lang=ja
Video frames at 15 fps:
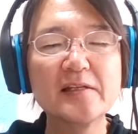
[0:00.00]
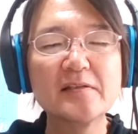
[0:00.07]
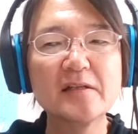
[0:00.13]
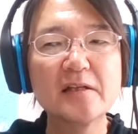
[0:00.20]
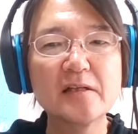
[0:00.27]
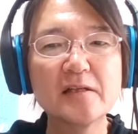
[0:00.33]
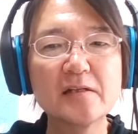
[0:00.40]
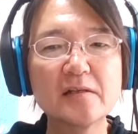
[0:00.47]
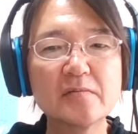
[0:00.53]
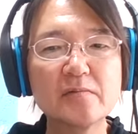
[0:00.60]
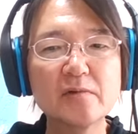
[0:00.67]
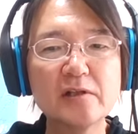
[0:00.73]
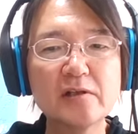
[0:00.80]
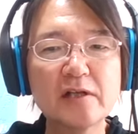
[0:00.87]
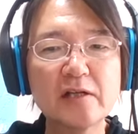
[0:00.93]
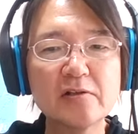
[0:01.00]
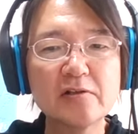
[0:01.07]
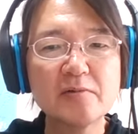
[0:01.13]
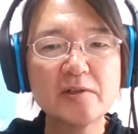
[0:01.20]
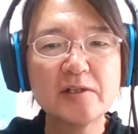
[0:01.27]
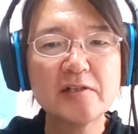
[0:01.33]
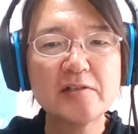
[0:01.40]
で僕らの環境
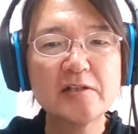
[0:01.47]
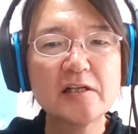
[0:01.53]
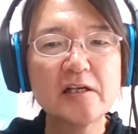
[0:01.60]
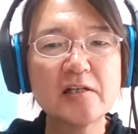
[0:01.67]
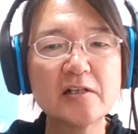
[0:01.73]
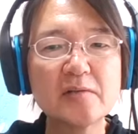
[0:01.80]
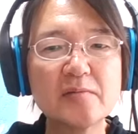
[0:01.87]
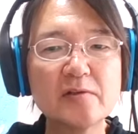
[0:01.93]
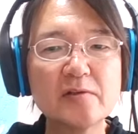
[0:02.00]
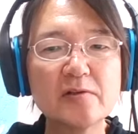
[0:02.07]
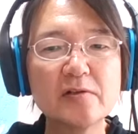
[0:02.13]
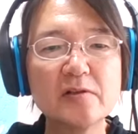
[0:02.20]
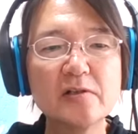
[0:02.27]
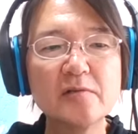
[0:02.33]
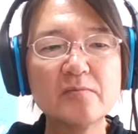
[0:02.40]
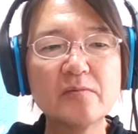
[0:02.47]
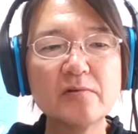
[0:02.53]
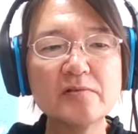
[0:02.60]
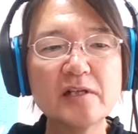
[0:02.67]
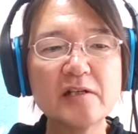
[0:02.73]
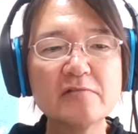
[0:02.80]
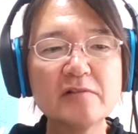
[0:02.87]
問題研究会の中でも
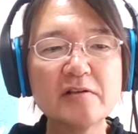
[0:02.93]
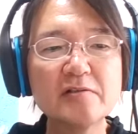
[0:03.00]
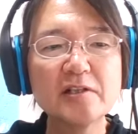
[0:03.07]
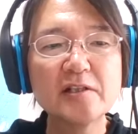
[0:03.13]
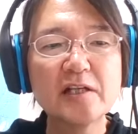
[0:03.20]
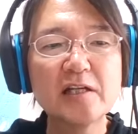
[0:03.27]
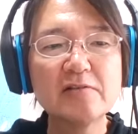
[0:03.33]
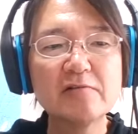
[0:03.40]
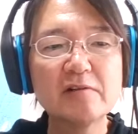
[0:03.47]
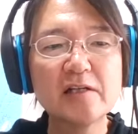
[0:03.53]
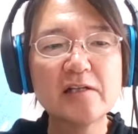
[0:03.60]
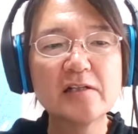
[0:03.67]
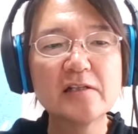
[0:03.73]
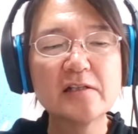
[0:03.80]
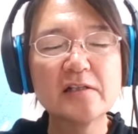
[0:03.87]
僕らの上の世代は